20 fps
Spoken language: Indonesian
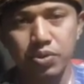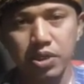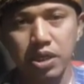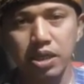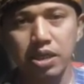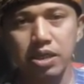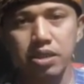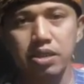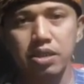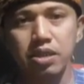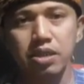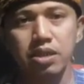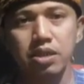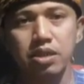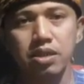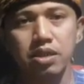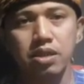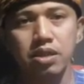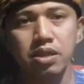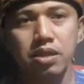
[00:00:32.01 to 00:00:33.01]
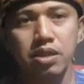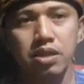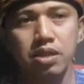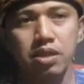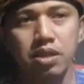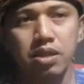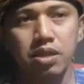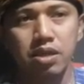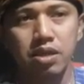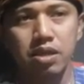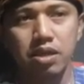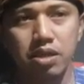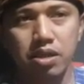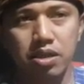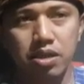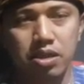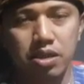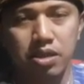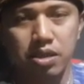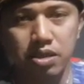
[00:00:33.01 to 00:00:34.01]
saya ini
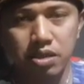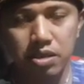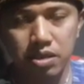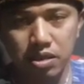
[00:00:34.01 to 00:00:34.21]
eh,